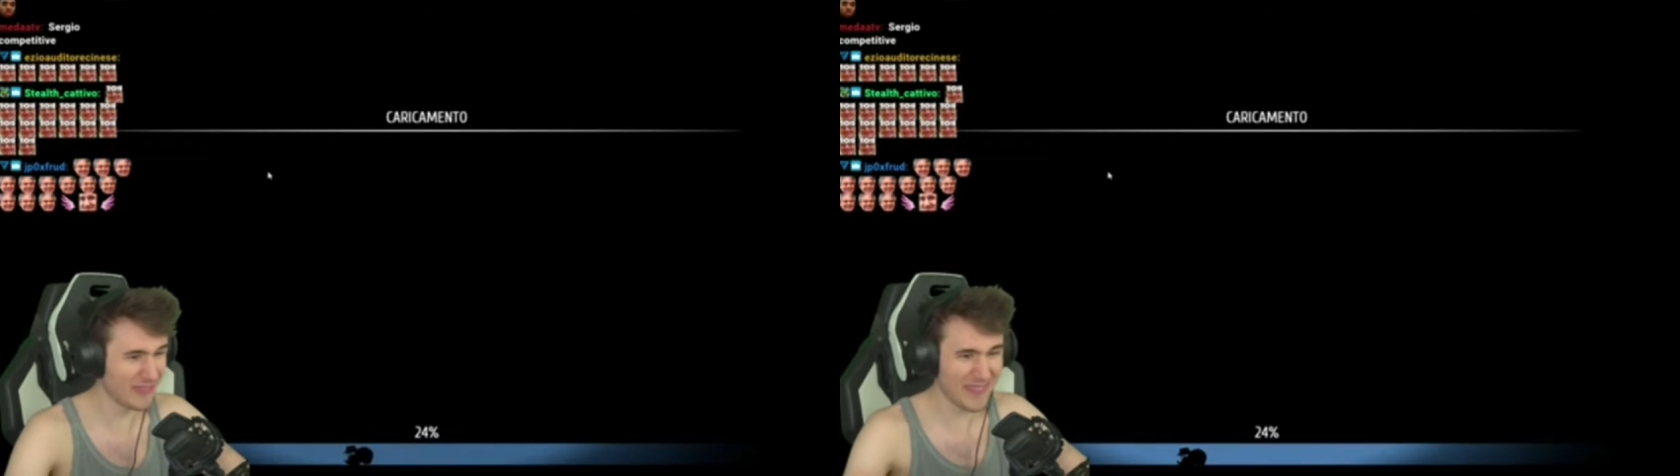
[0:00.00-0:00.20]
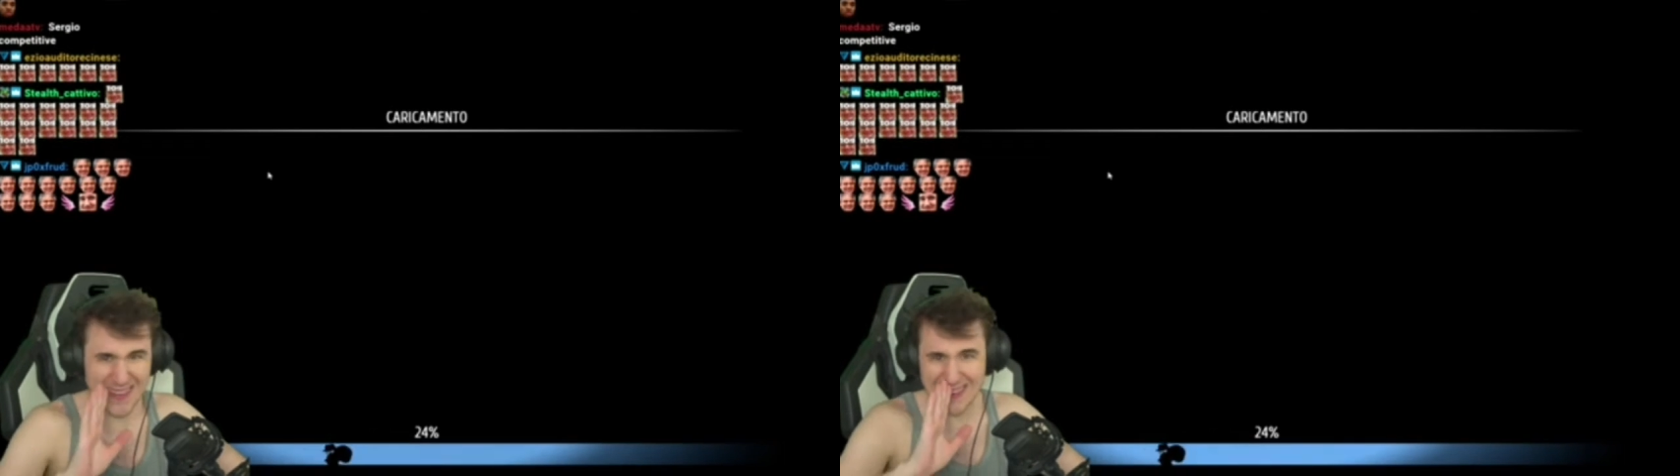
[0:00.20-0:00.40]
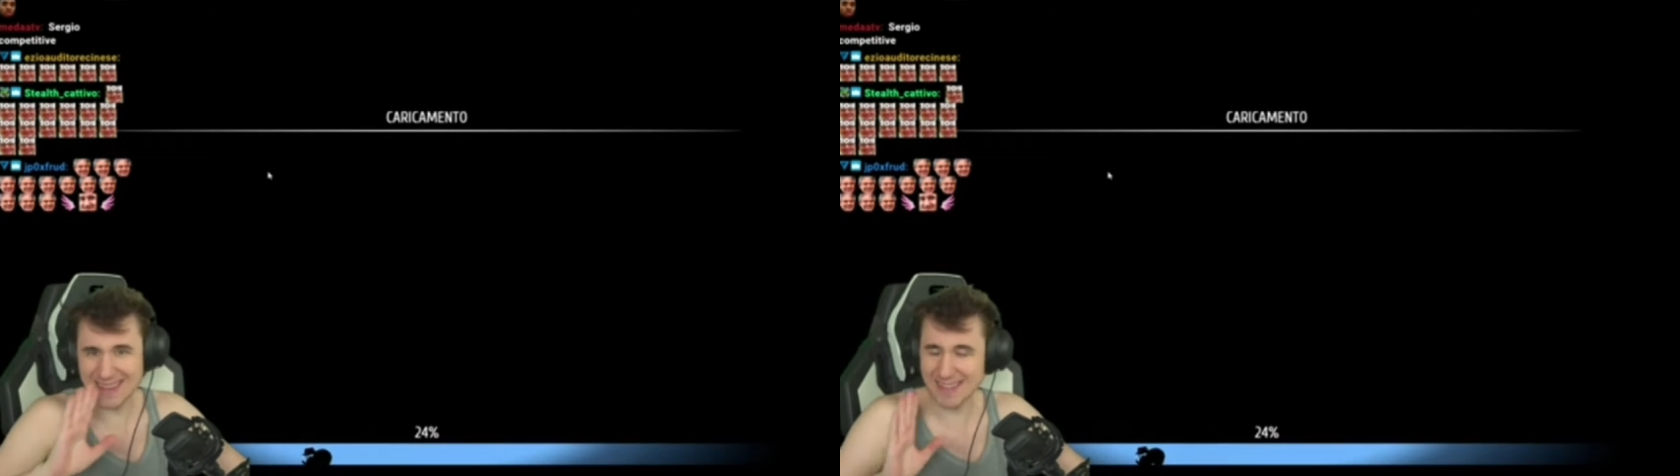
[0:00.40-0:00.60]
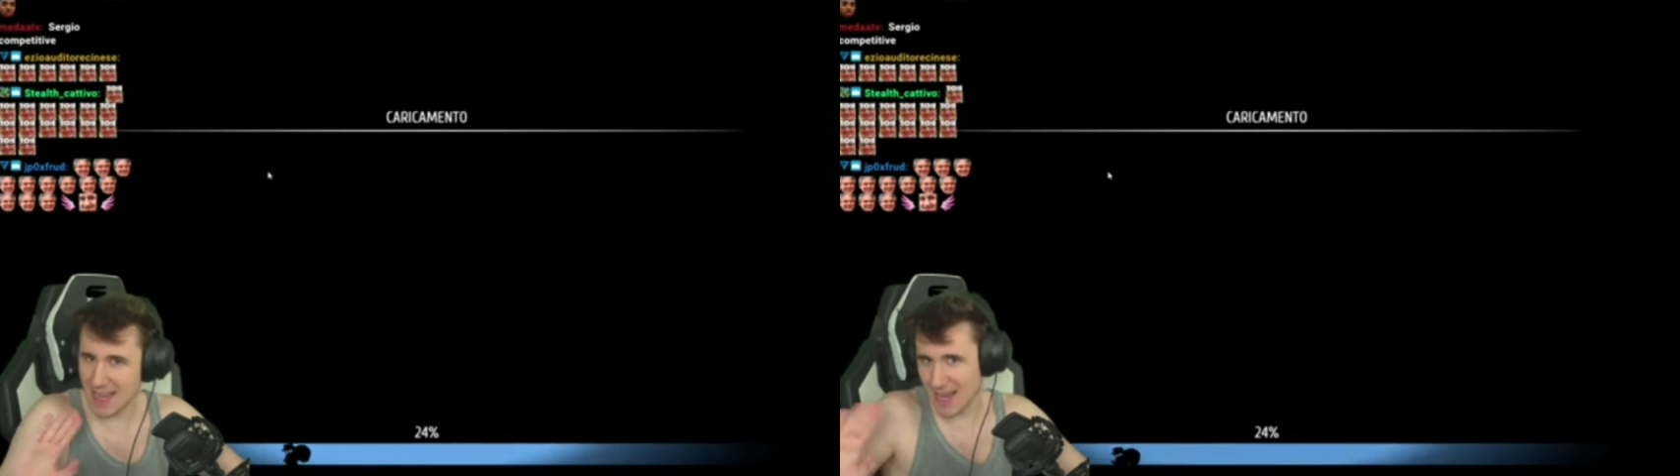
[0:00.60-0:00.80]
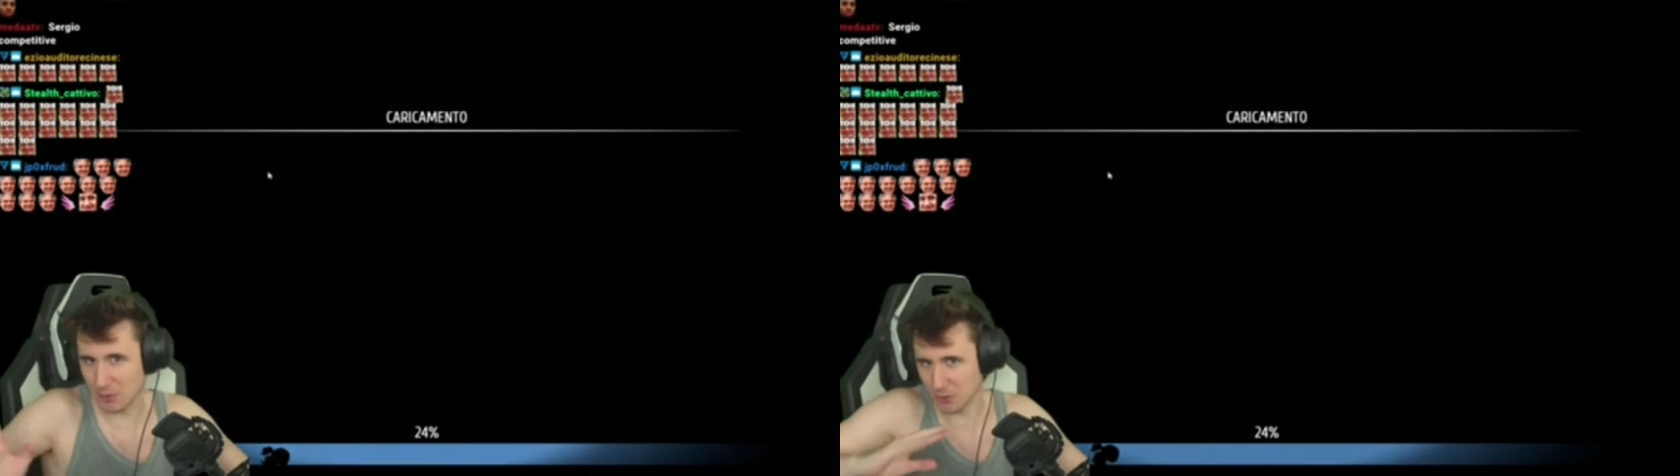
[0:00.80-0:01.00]
20
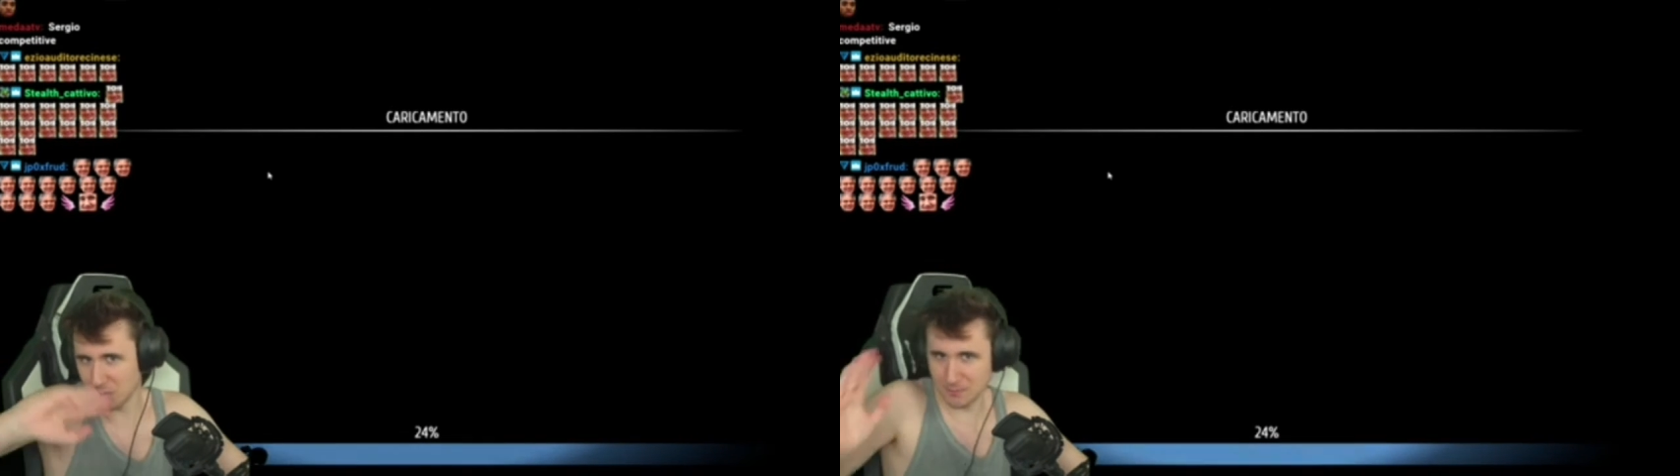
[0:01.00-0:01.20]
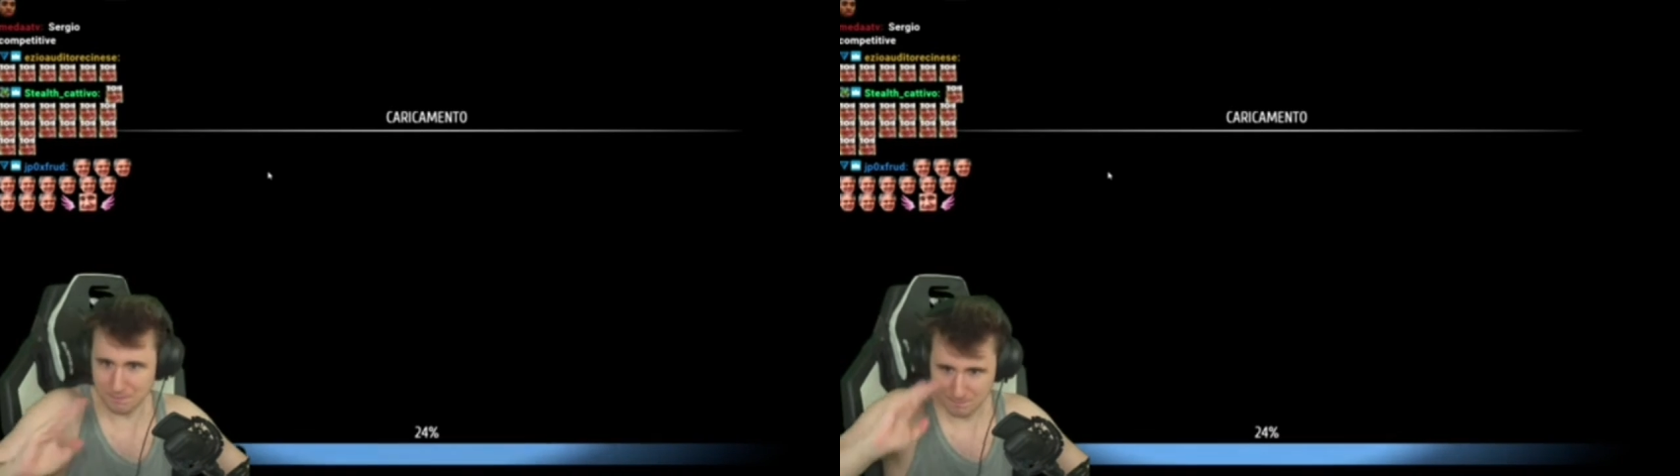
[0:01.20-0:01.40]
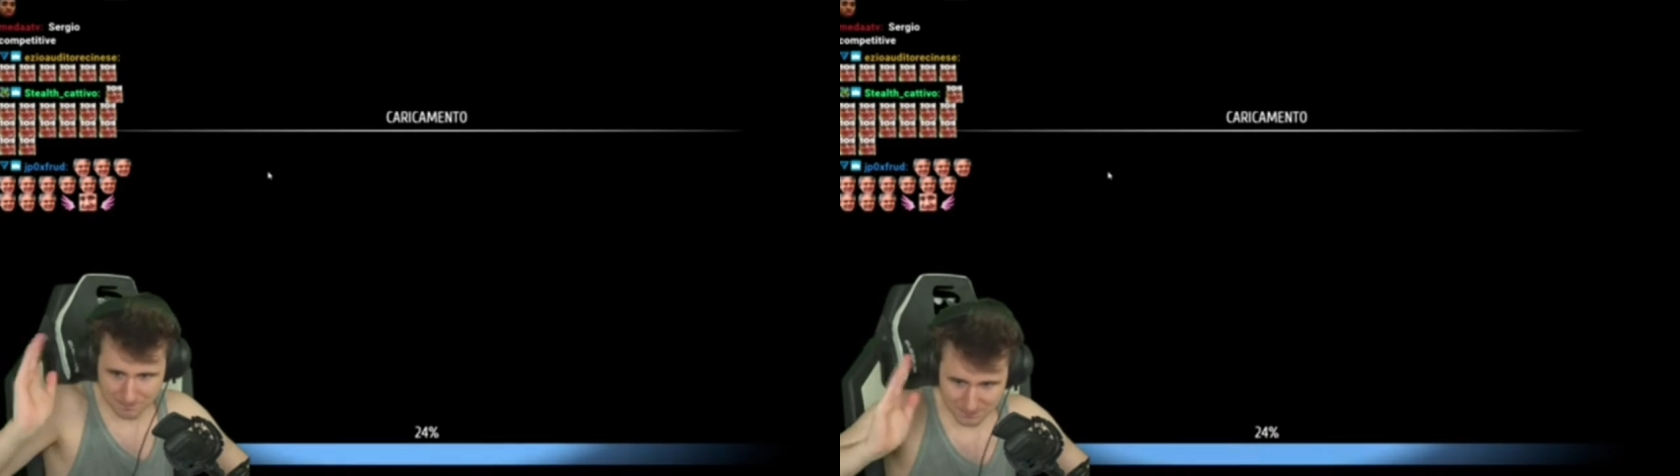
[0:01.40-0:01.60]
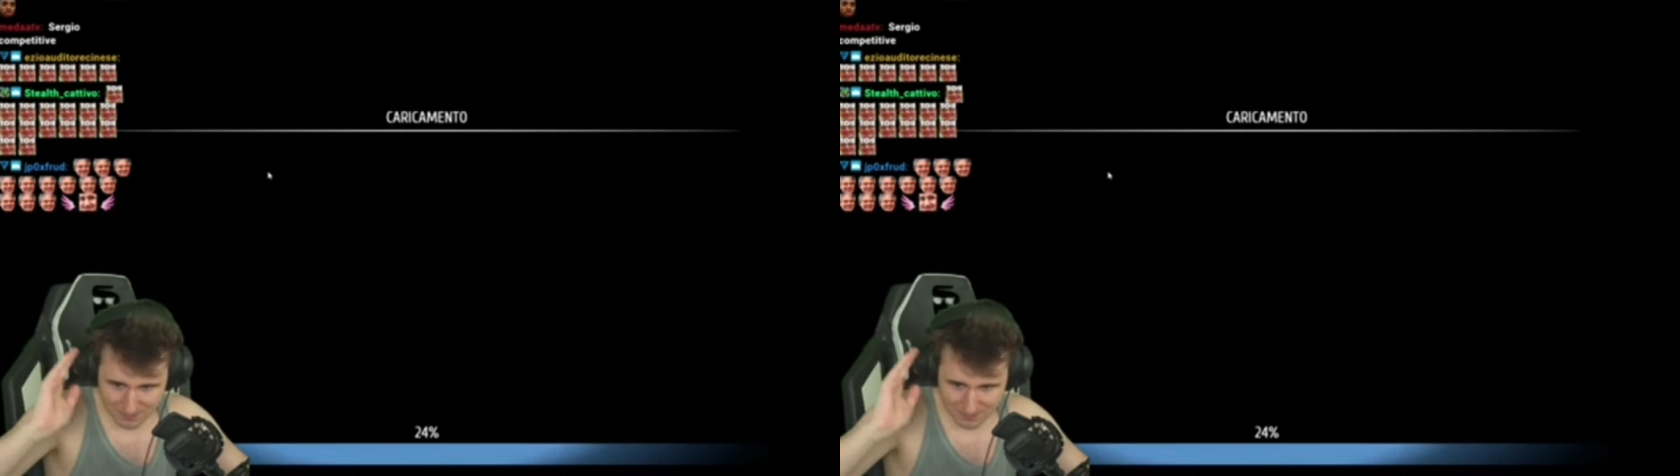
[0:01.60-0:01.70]
euro.